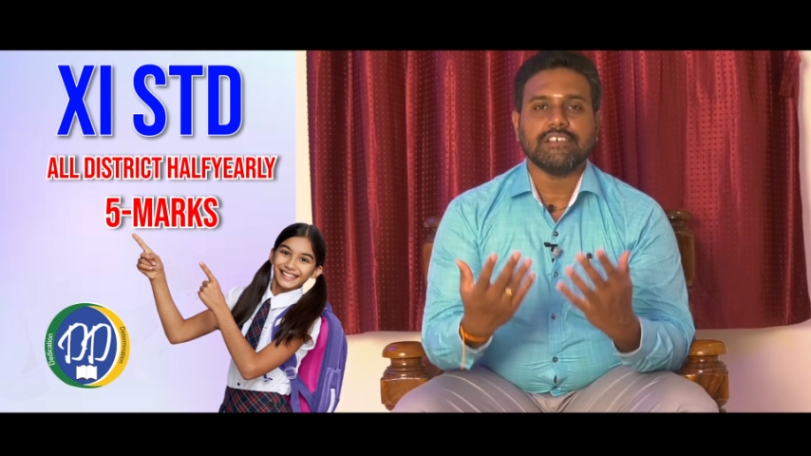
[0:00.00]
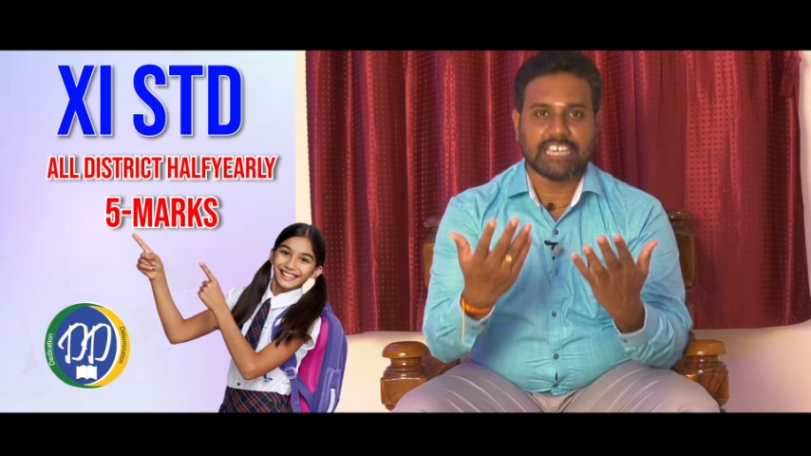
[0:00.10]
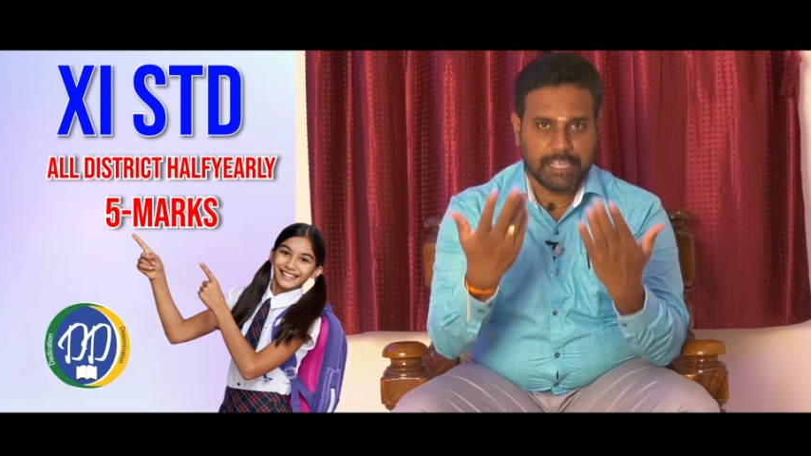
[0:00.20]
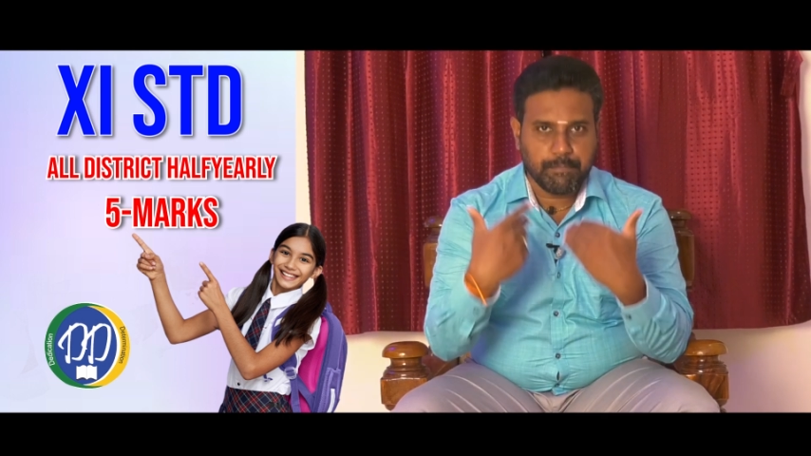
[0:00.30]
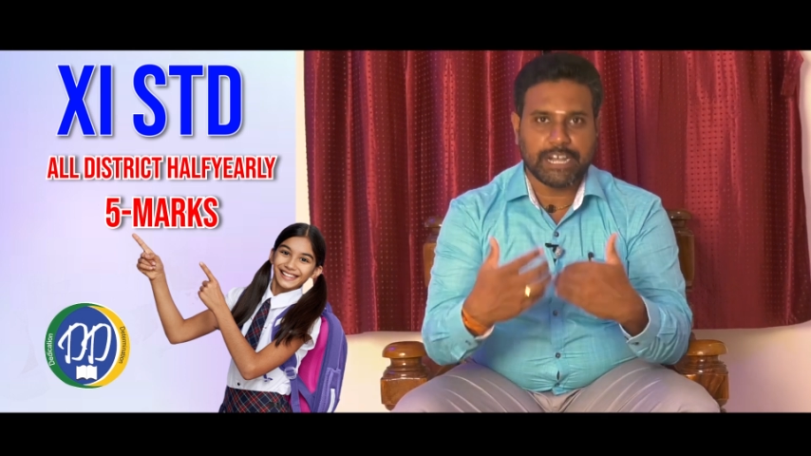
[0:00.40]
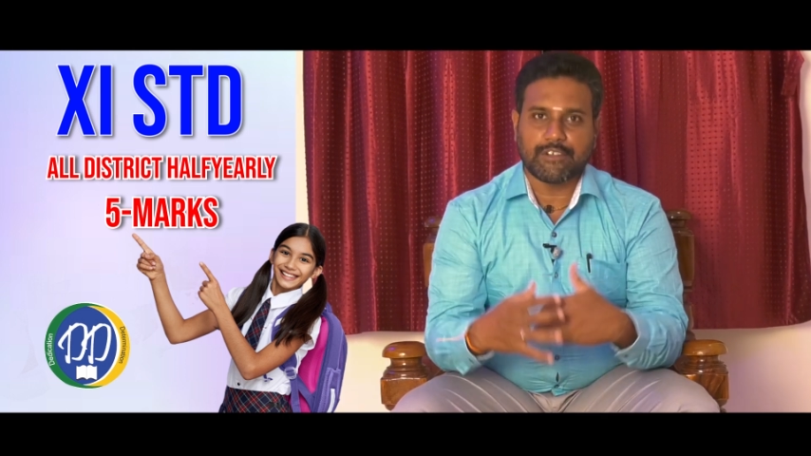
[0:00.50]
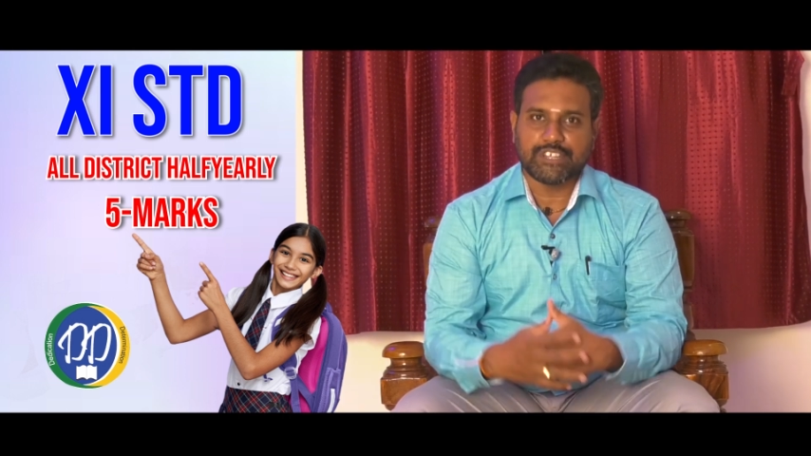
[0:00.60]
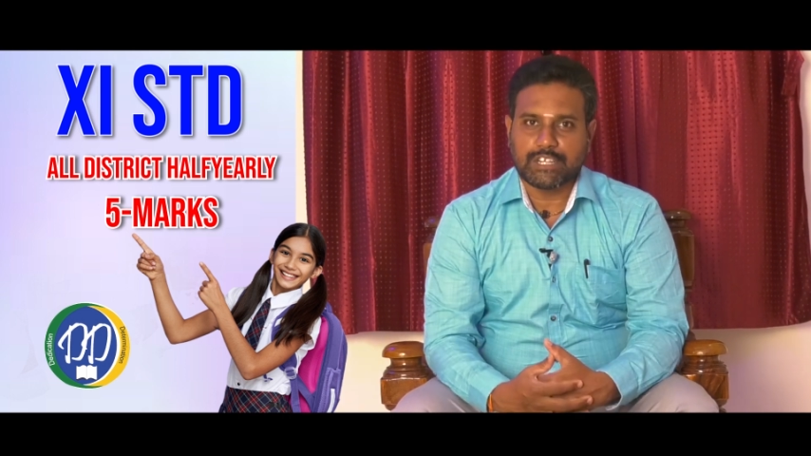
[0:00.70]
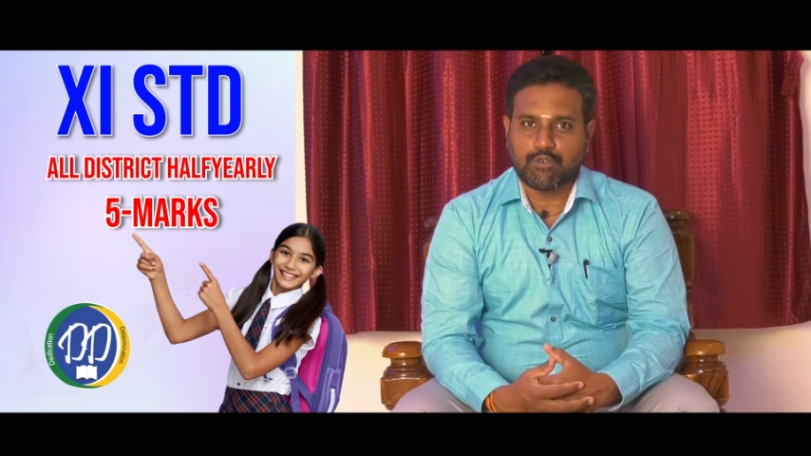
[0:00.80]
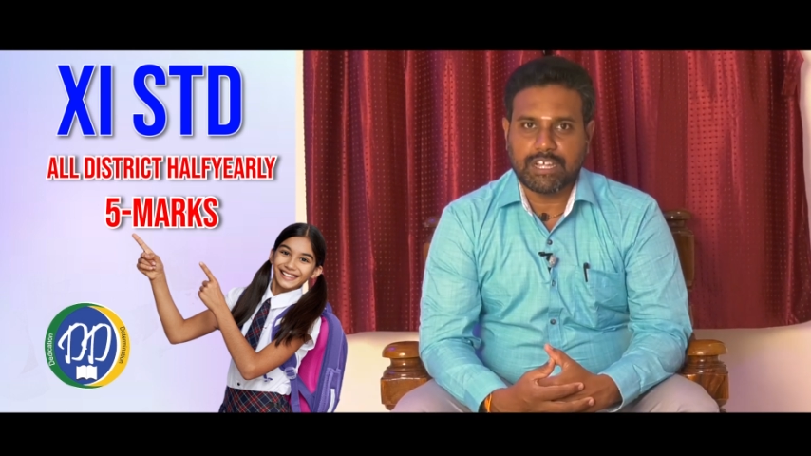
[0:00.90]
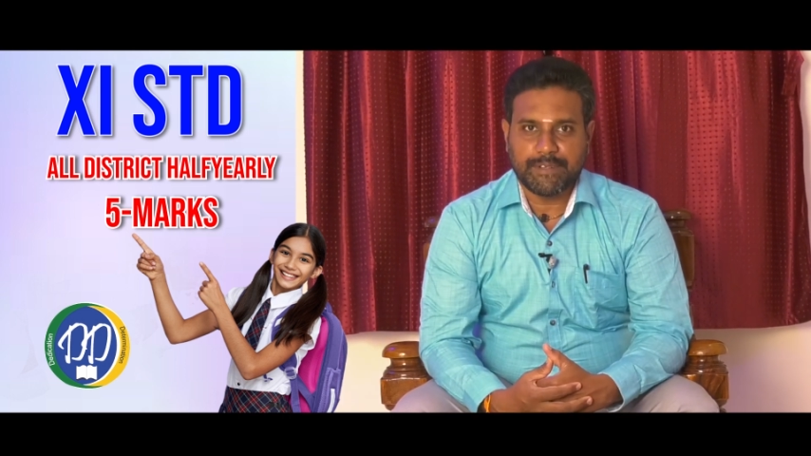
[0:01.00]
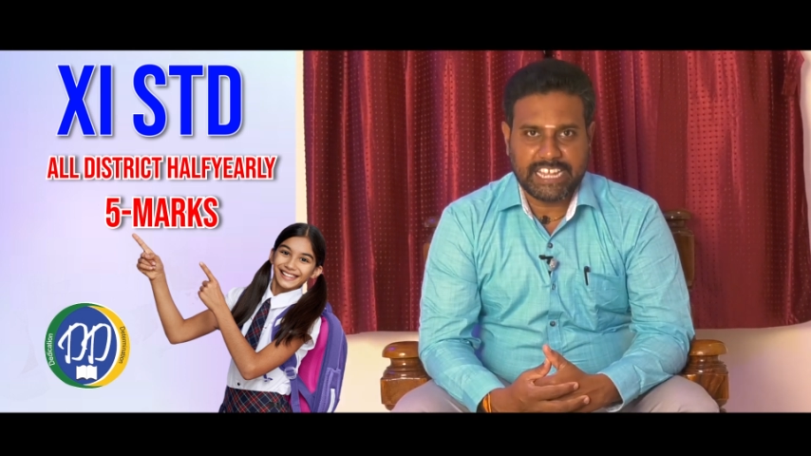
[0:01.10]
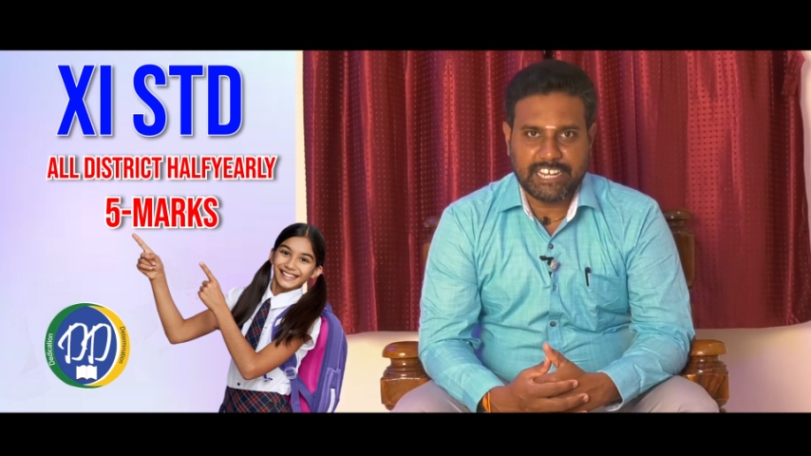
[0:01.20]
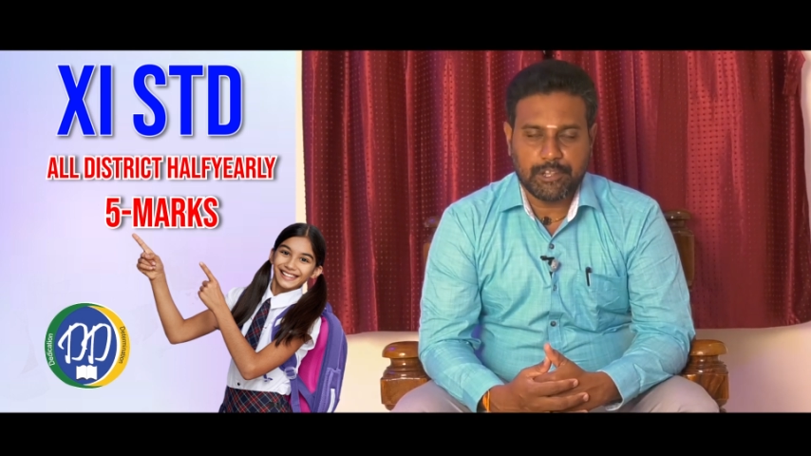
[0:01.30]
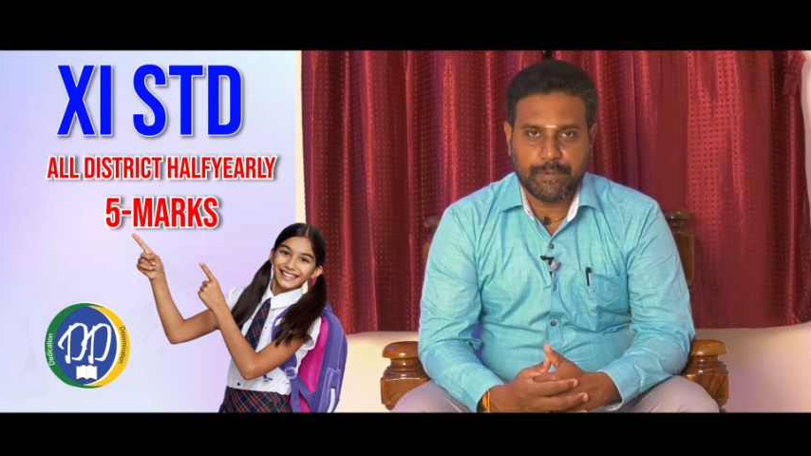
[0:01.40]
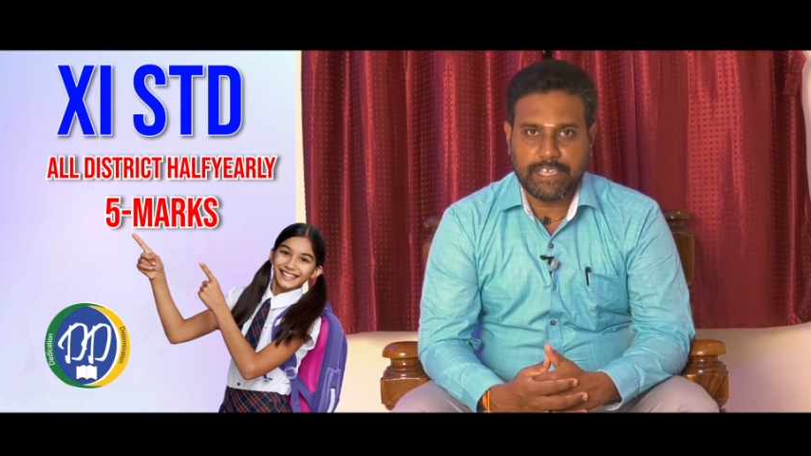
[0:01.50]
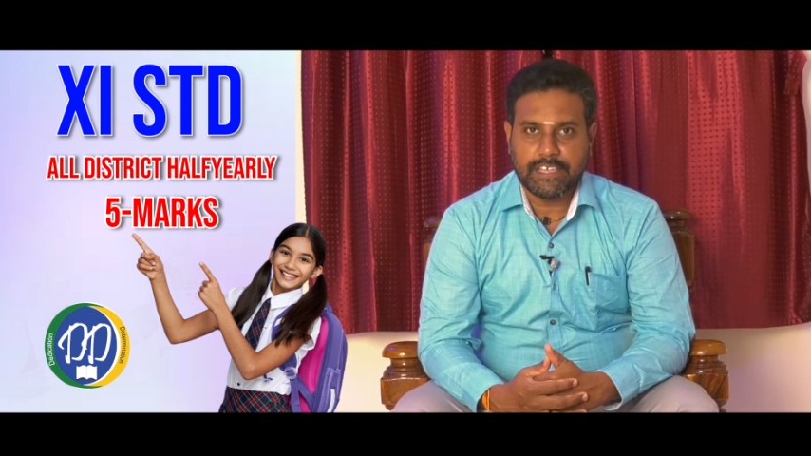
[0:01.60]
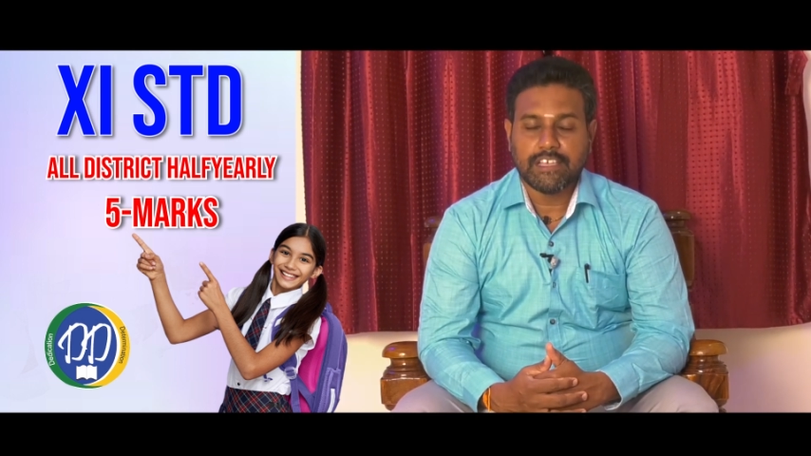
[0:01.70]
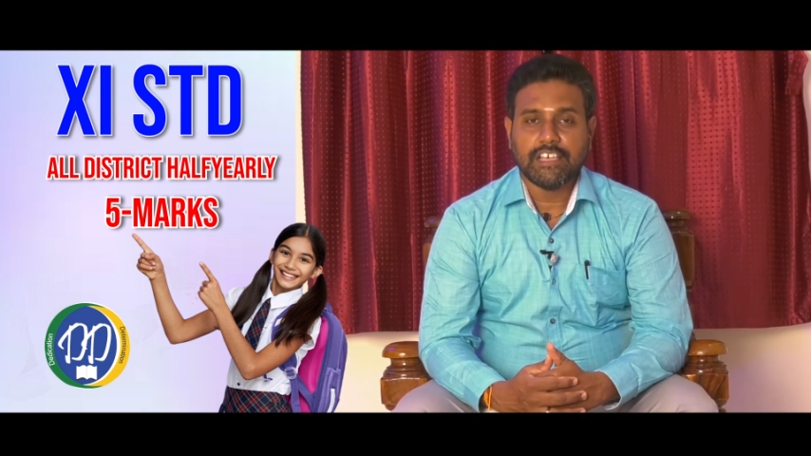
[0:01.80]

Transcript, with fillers: சார் இம்பார்ட்டன்ட் கொஷின் கொடுங்க அப்படின்னு கேட்டுட்ருப்பீங்க